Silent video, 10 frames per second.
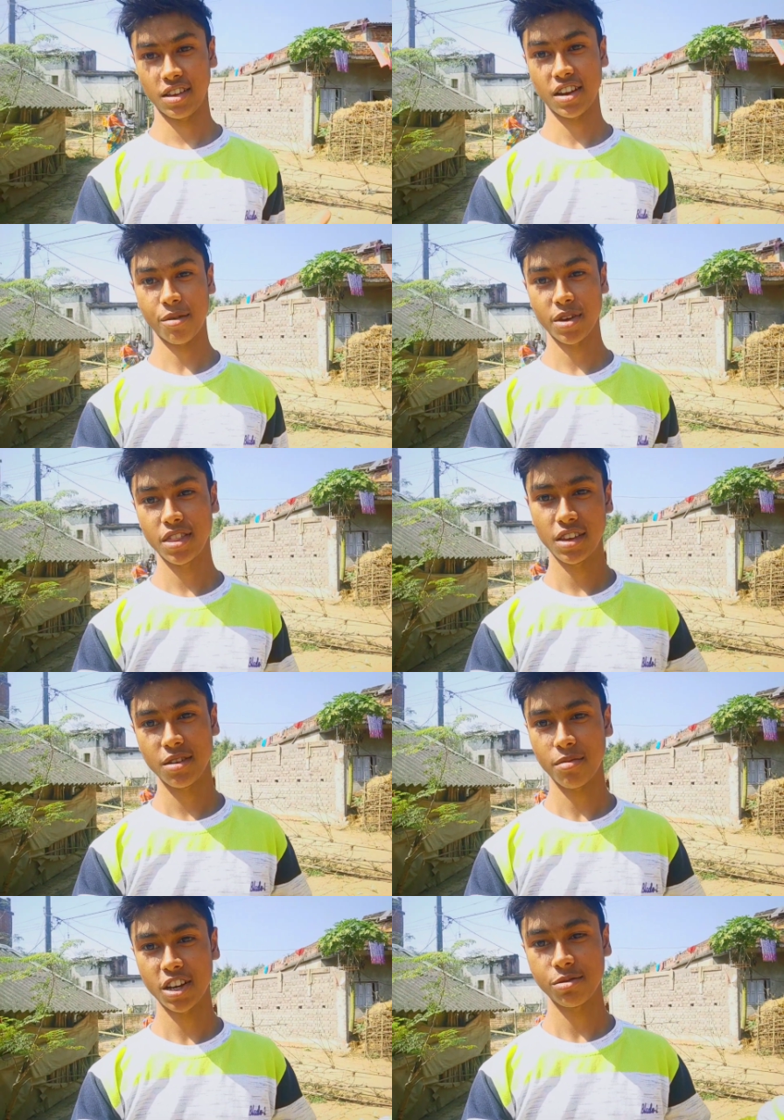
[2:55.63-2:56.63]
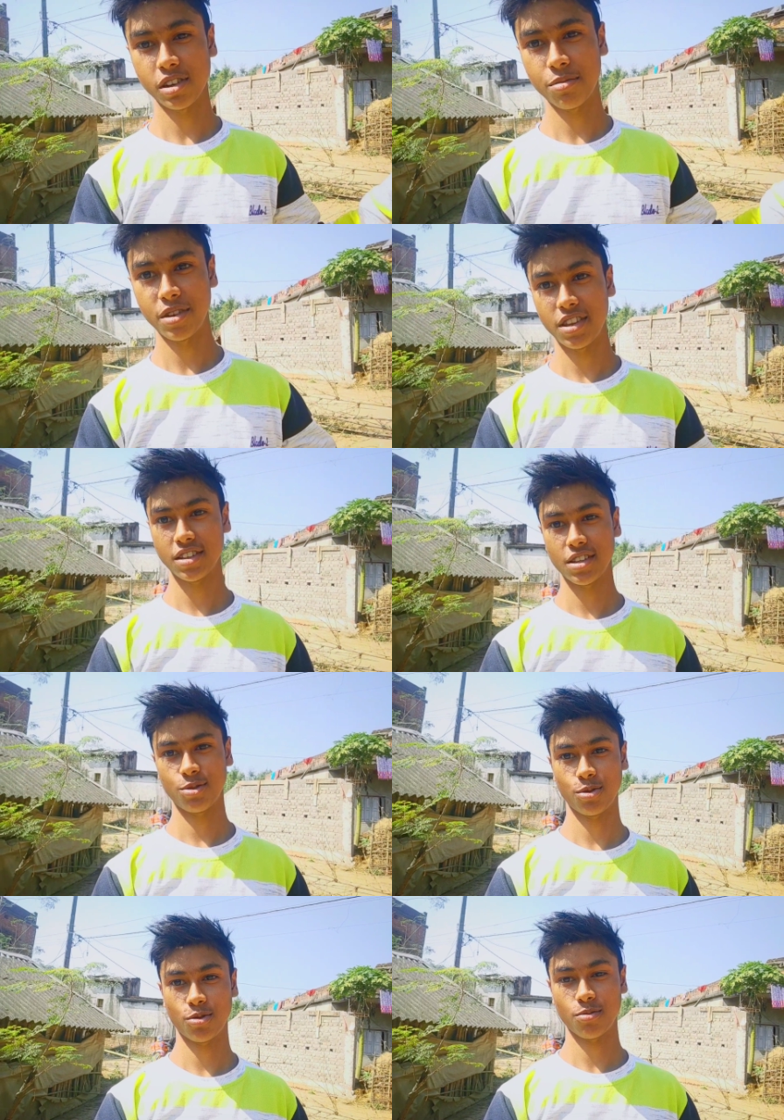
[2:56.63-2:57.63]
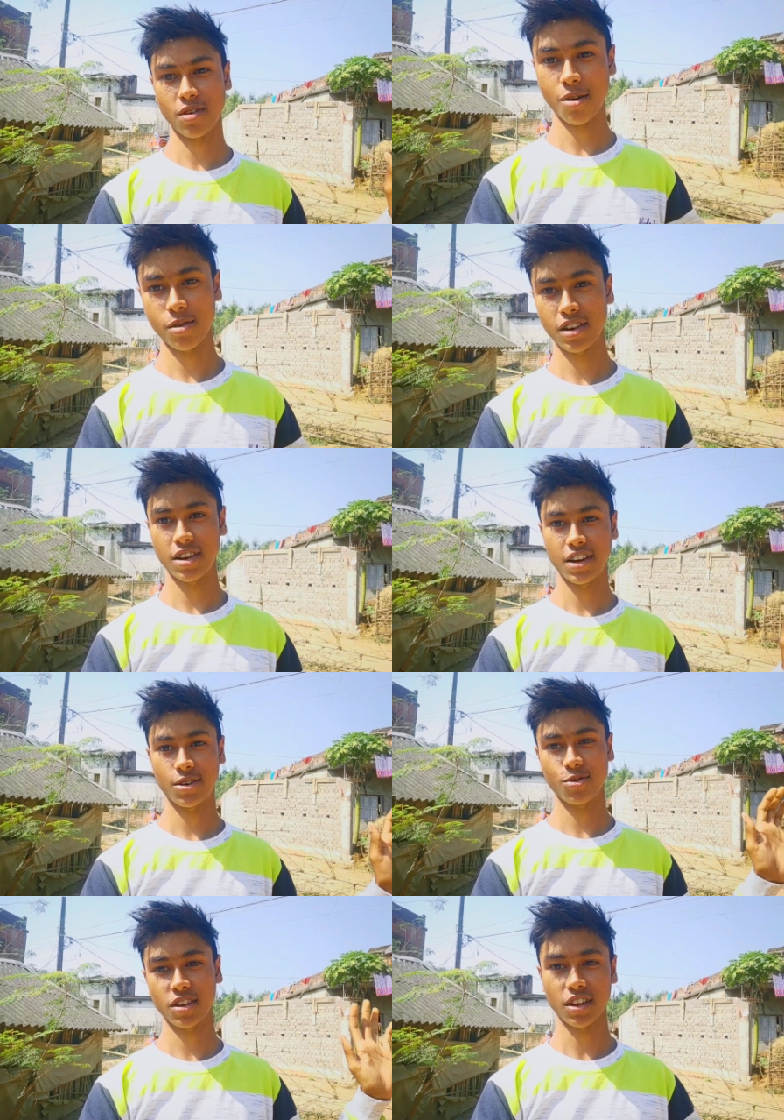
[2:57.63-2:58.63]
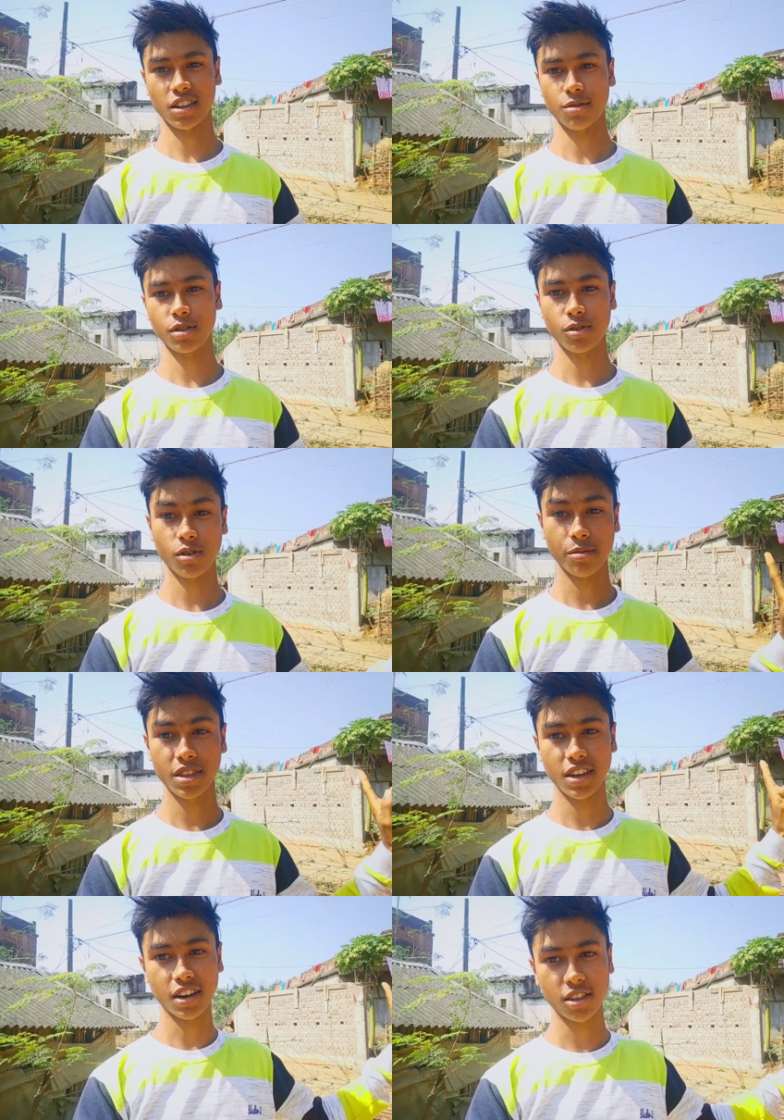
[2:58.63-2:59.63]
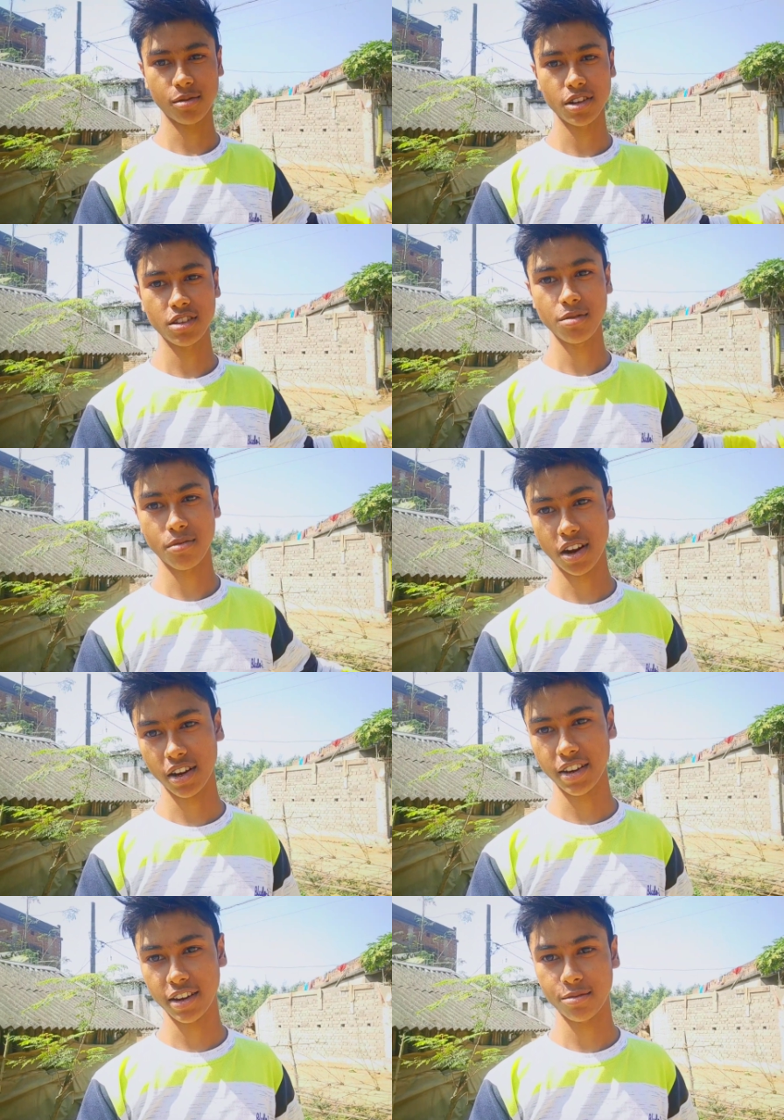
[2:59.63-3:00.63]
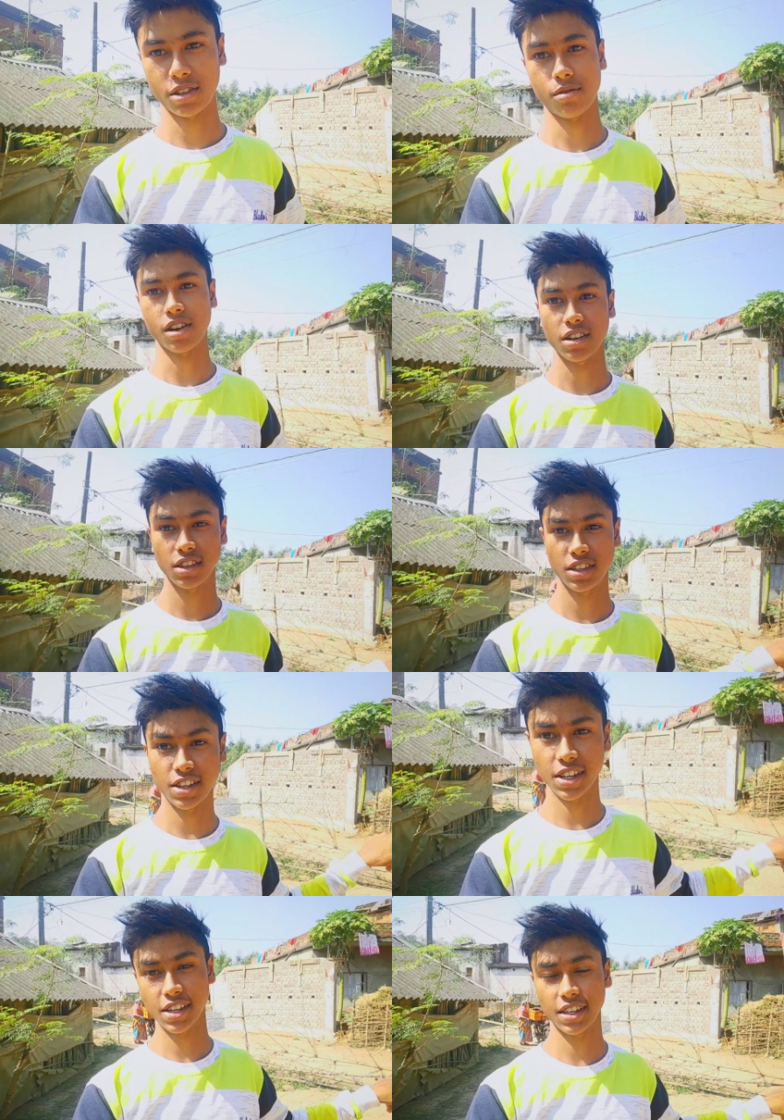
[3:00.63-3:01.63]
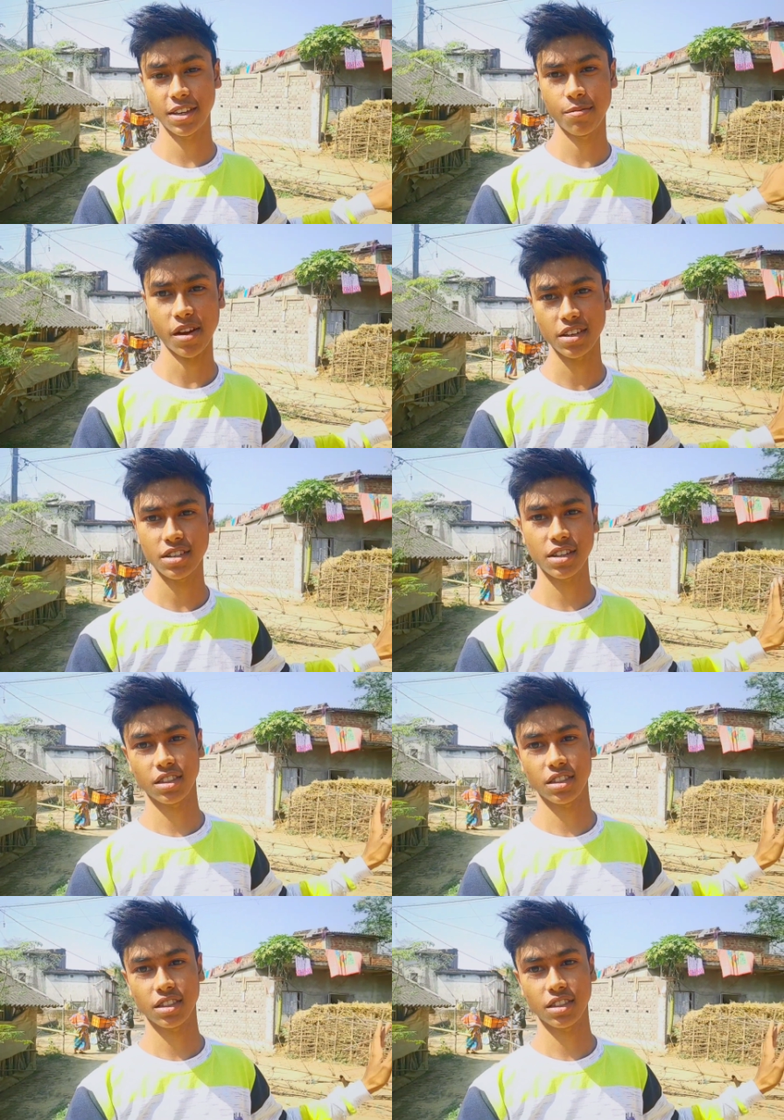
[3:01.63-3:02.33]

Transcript: গ্রামের দিকে মাছওয়ালা পেরিয়ে যায় তো মা বললেন একটু ওকে দাঁড়াতে বলতো আমি দাঁড়াতে বলেছি মা গেলেন মাছওয়ালার কাছে দেখি কি মাছ নেন